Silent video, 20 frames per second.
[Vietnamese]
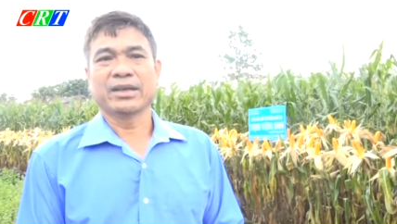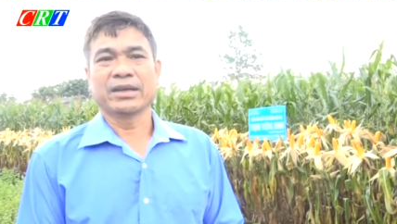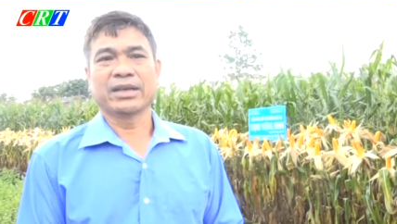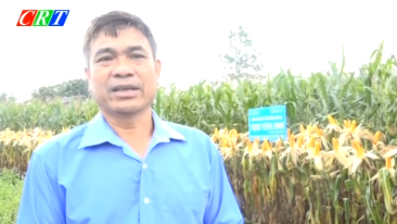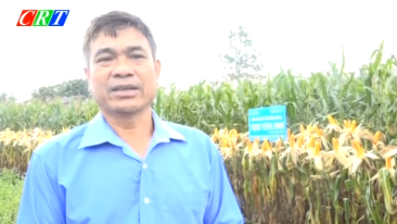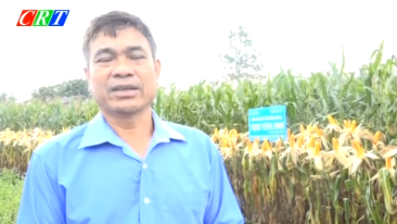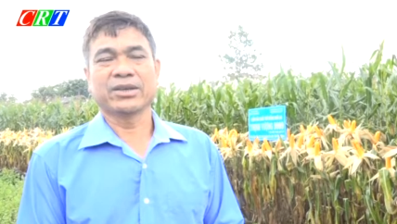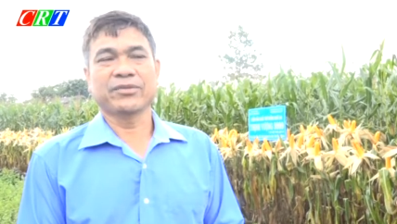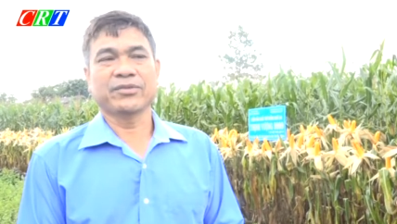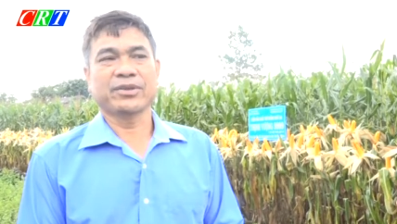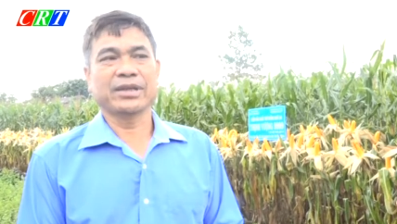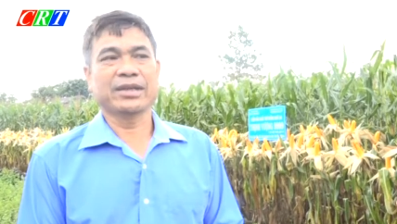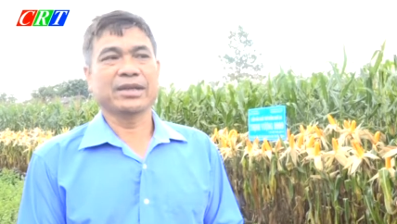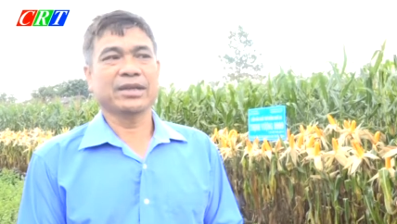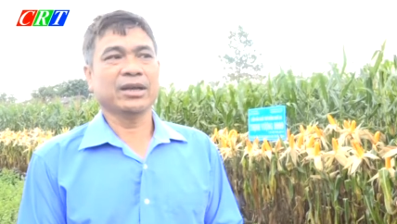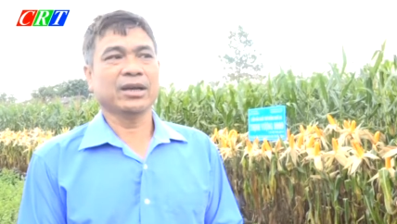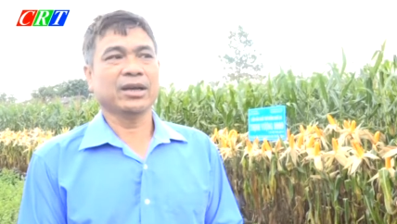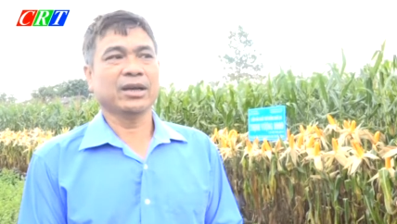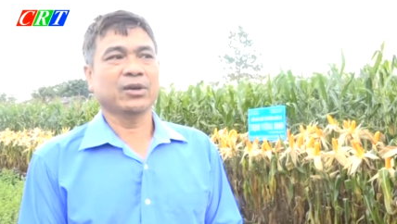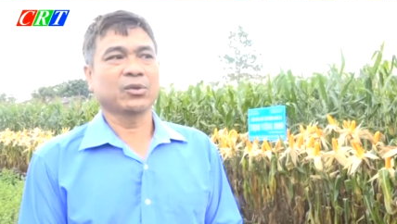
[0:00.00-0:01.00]
để chi
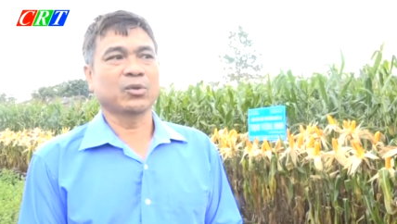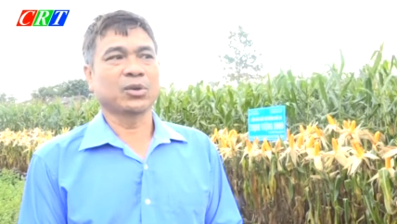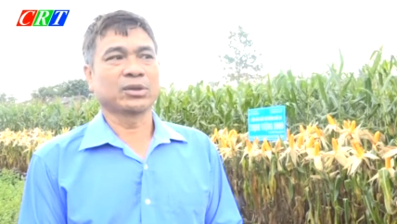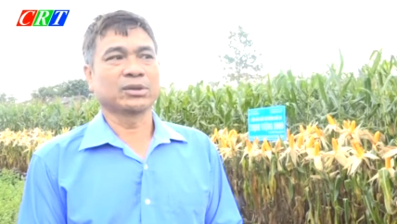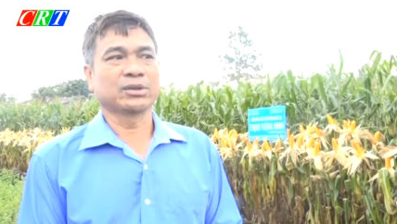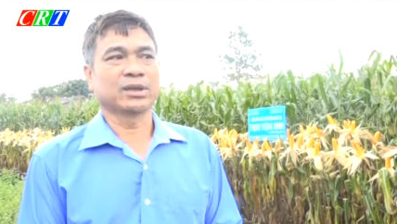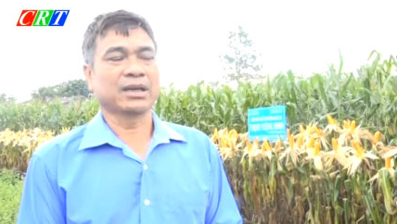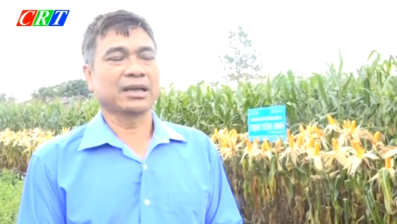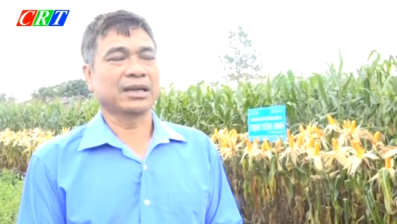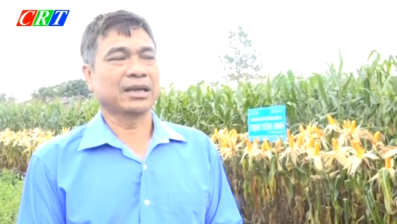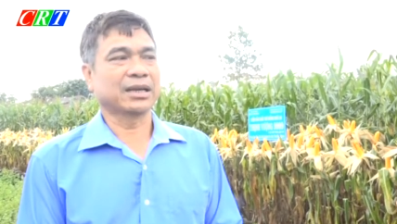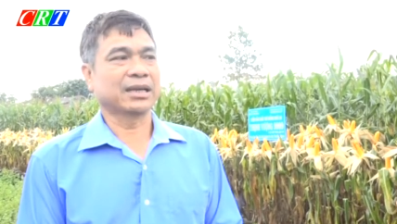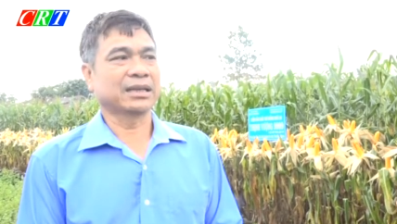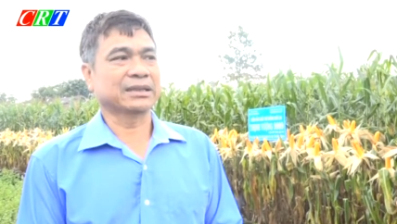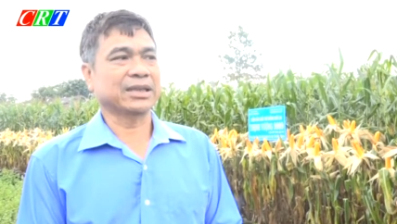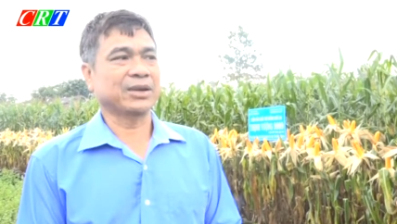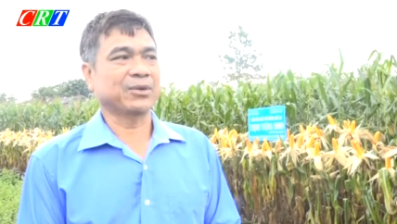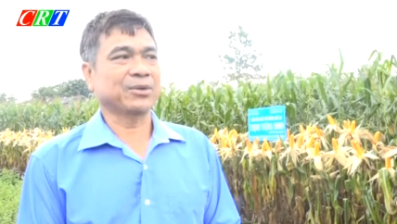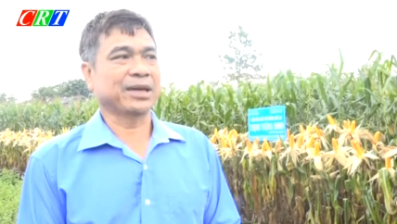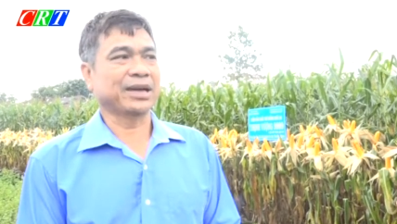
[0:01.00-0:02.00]
phí nguồn
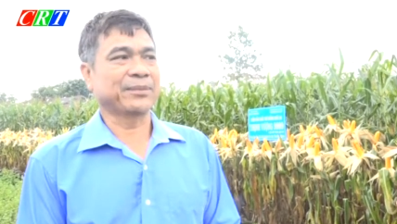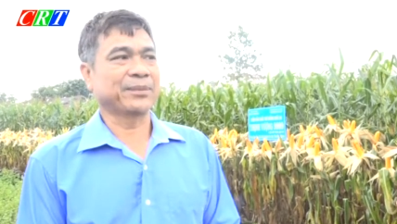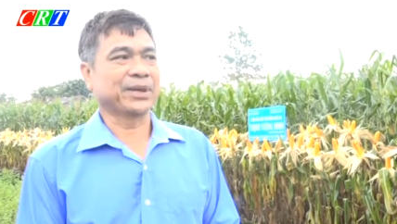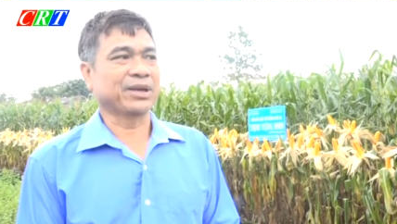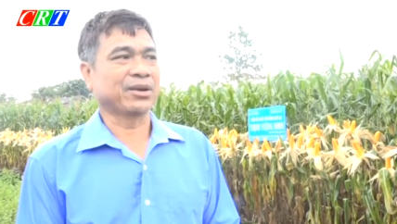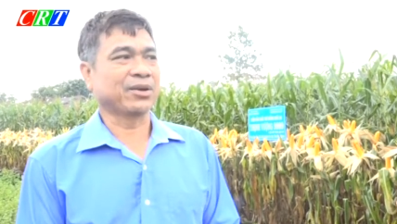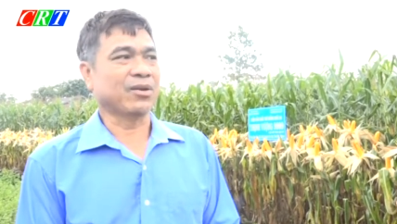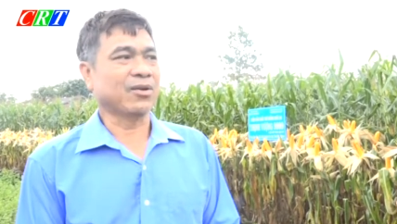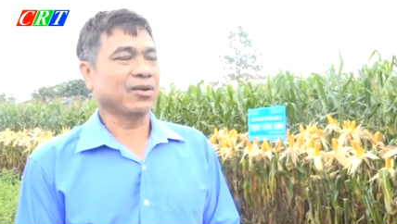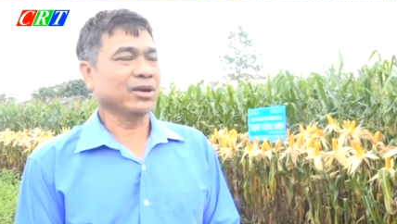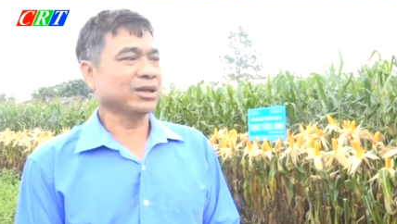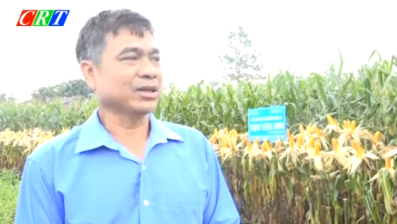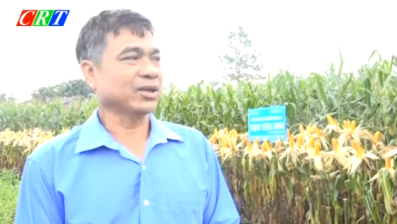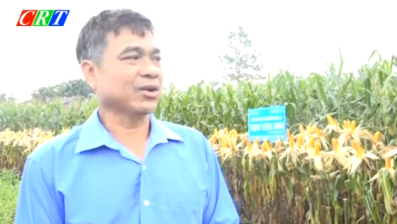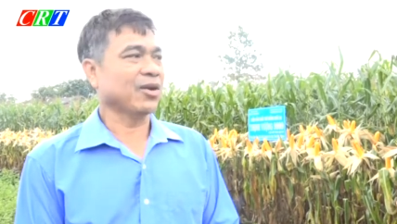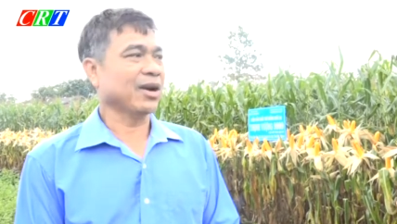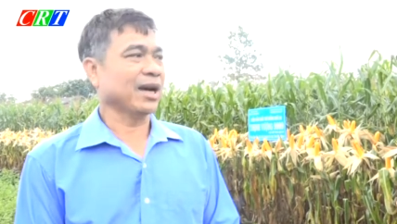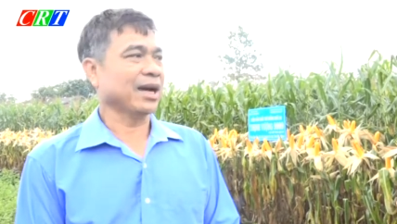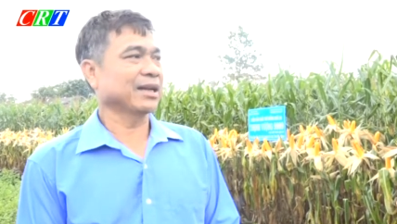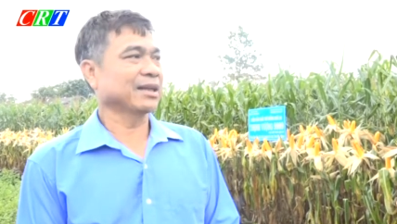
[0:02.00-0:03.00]
sau này mình có gì
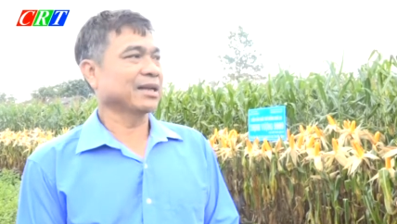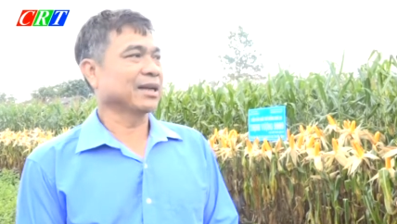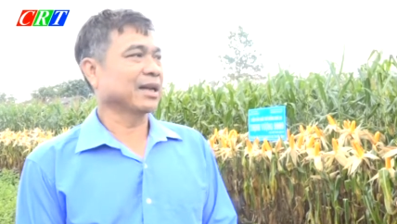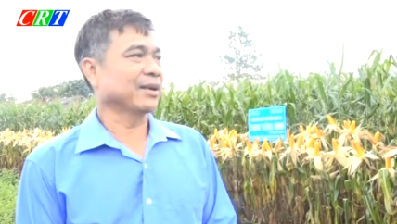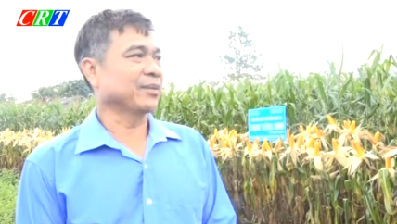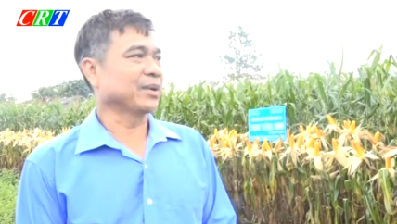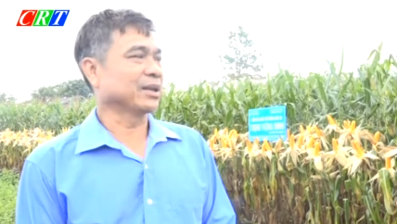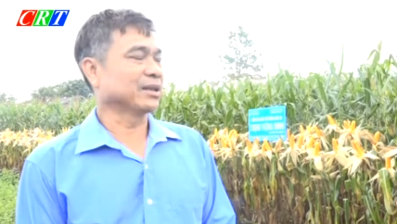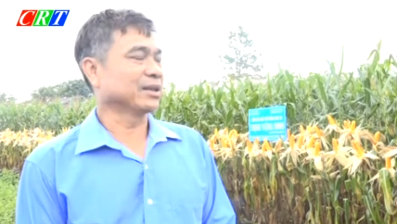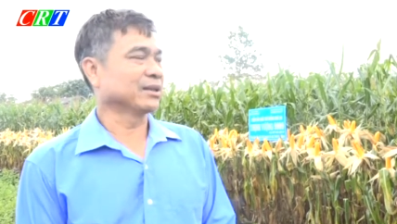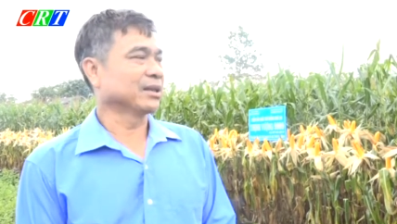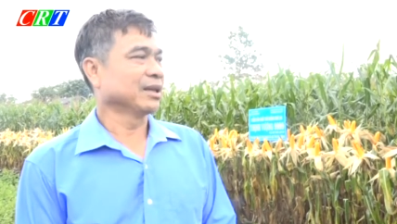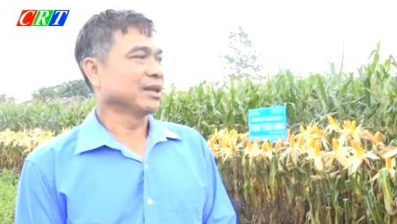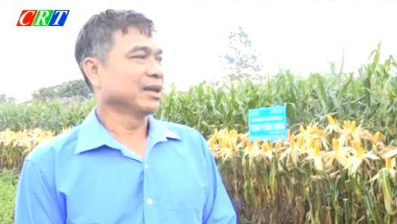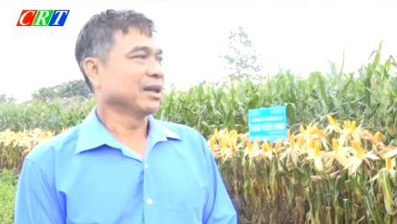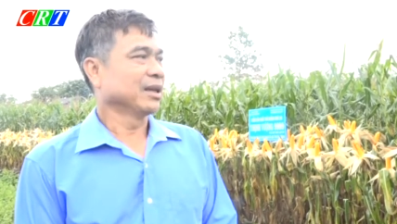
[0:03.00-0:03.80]
khó khăn thì là mình